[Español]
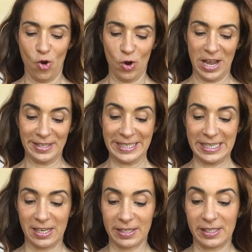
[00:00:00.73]
Hola
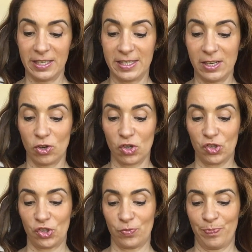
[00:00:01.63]
chicas y
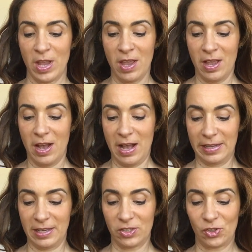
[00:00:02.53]
chicos,
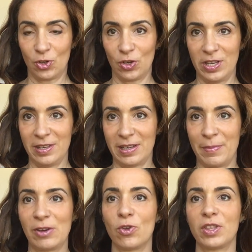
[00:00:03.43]
aquí estoy que
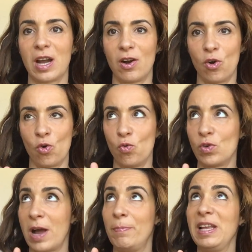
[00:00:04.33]
me he encontrado
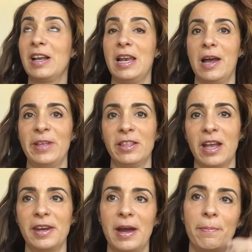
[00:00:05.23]
una aplique en la
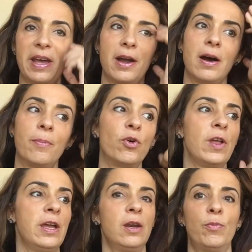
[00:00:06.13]
ventana para
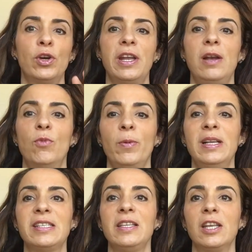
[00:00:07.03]
poder poner el
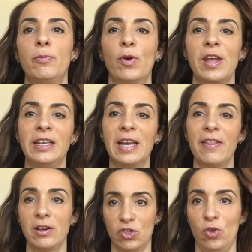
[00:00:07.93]
móvil sin trípode ni
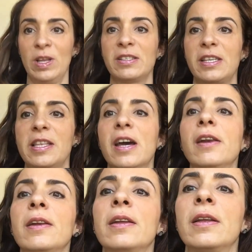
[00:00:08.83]
nada, que os lo voy a
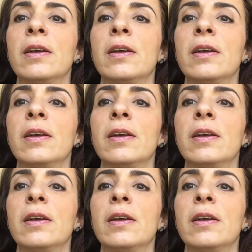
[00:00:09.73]
enseñar.